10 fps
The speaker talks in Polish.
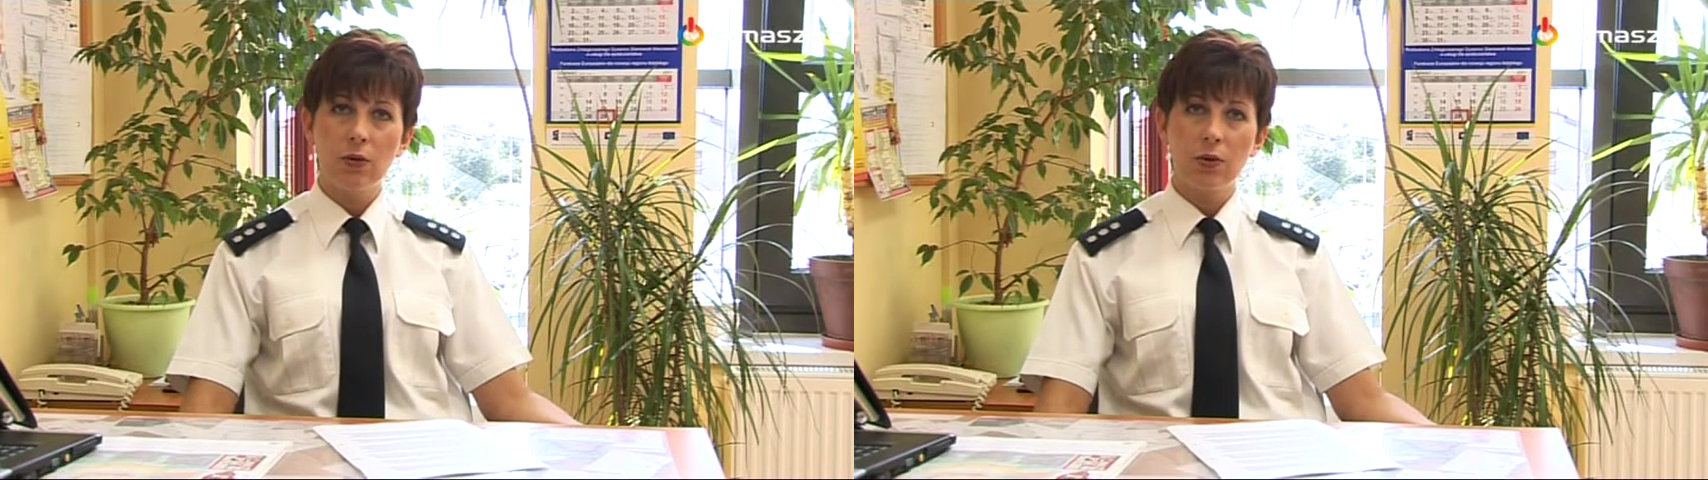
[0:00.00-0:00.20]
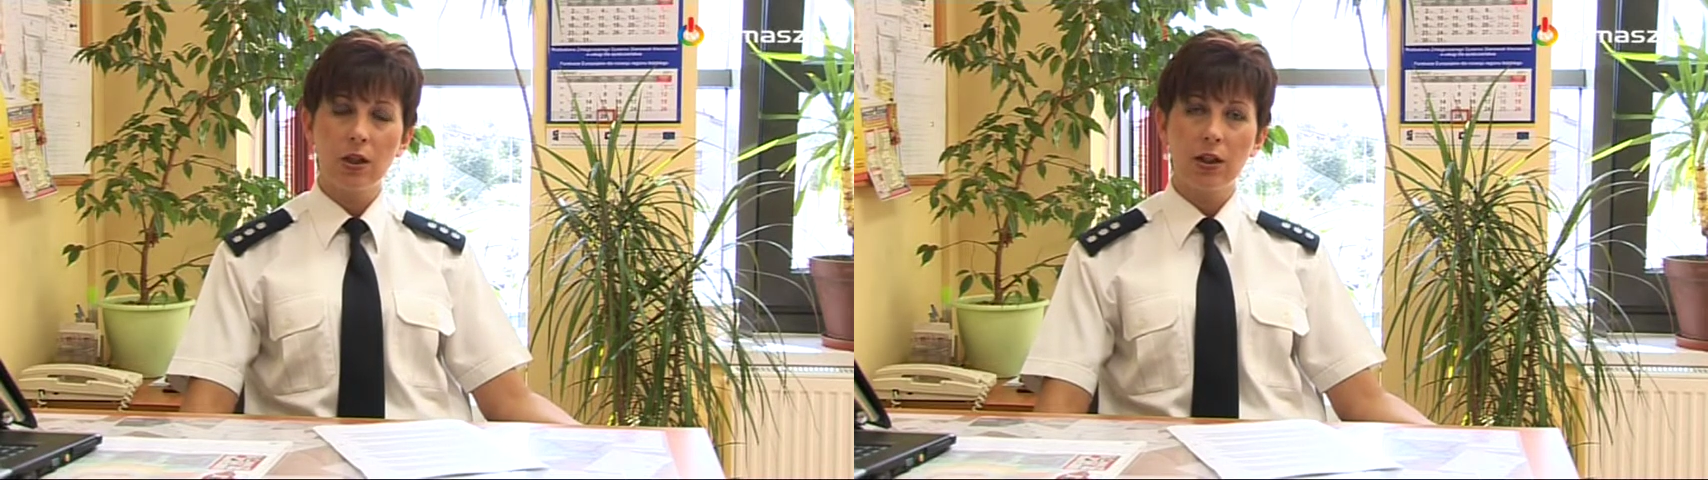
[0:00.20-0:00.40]

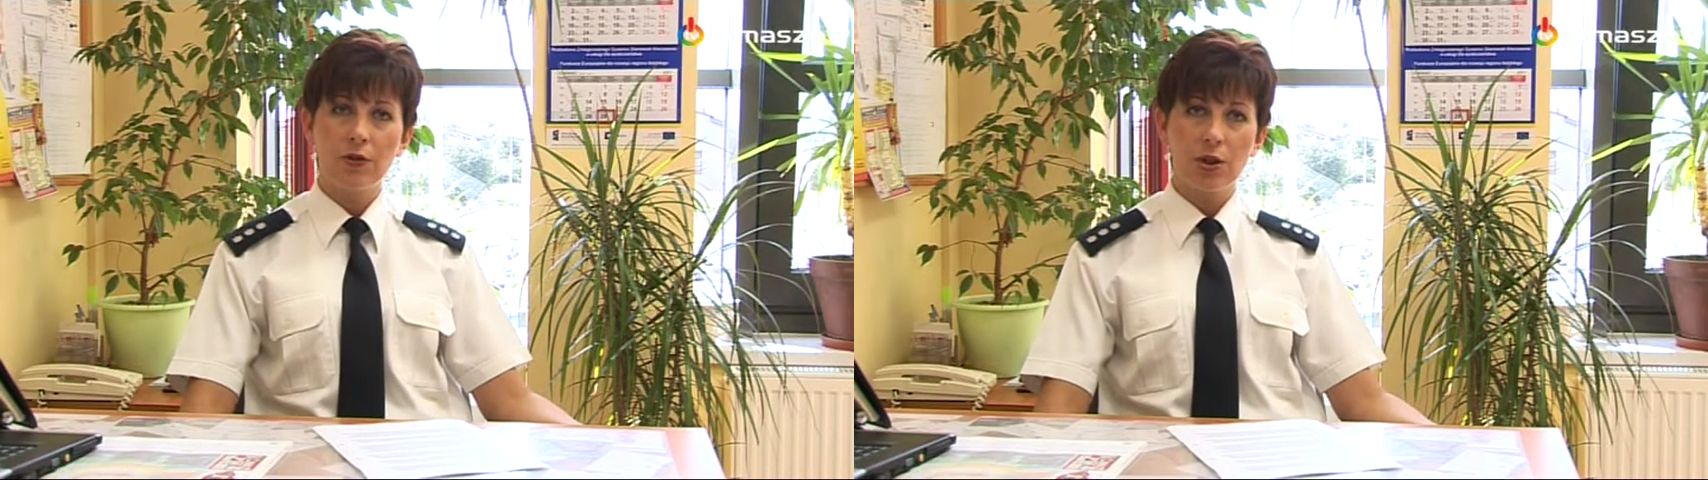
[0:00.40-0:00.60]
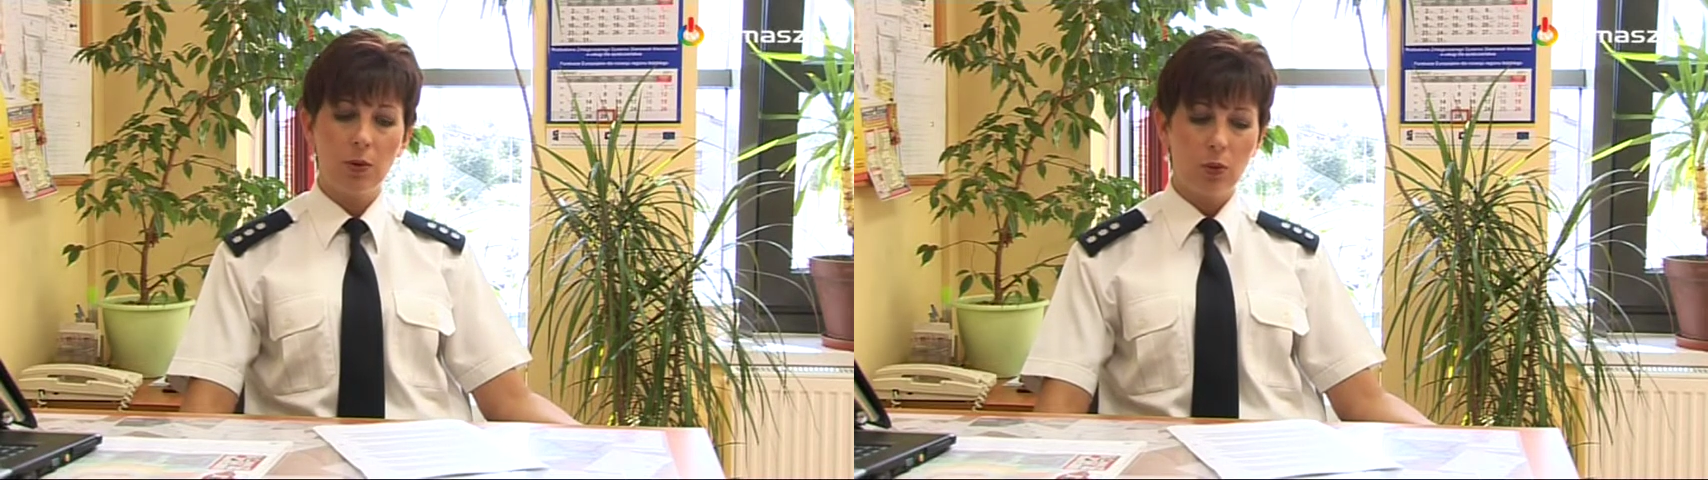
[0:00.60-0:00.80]
ukryty w
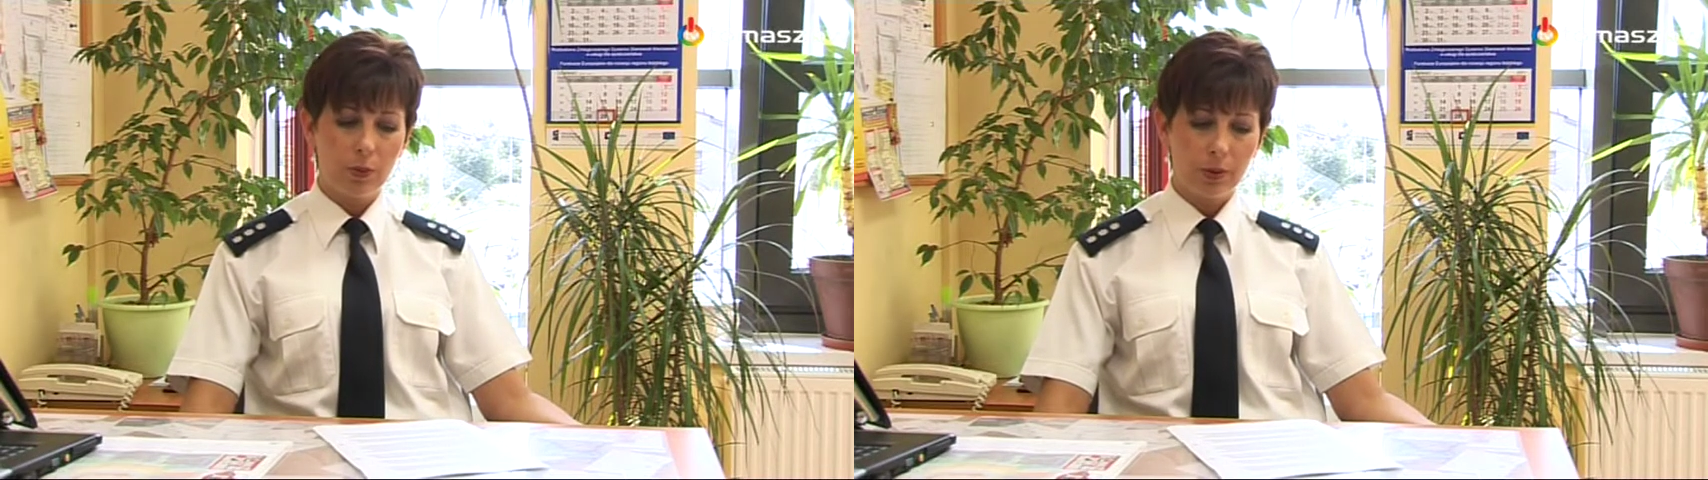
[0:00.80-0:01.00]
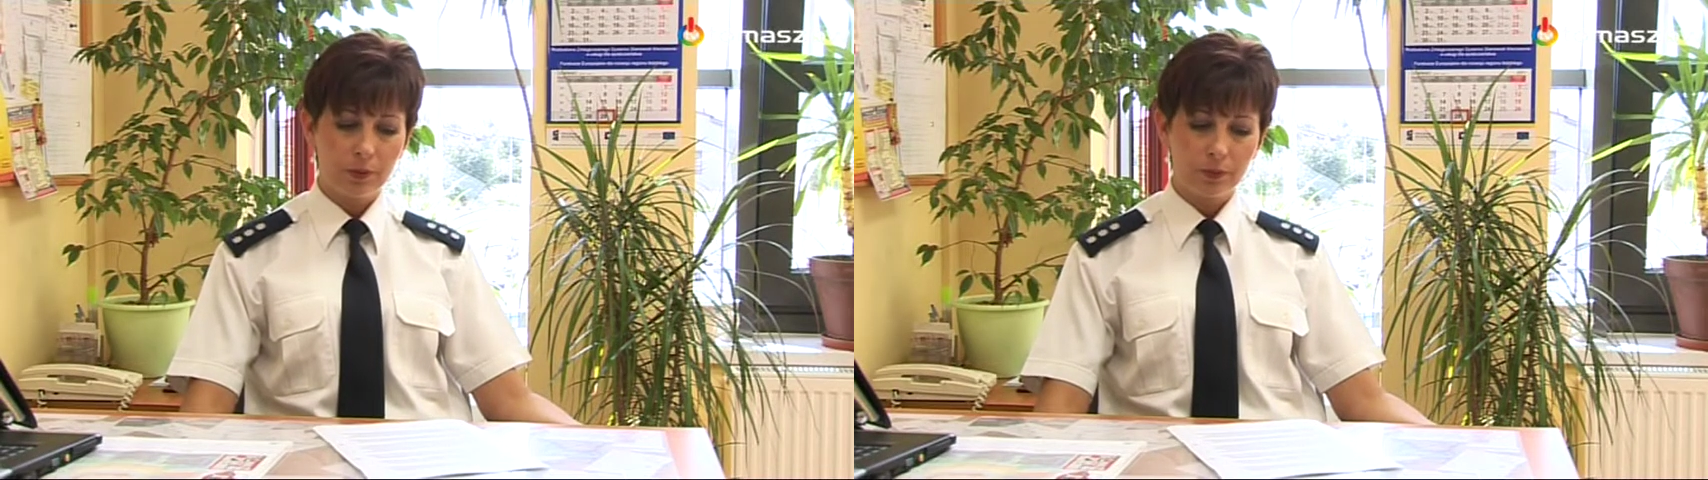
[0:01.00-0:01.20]
ziemi łup.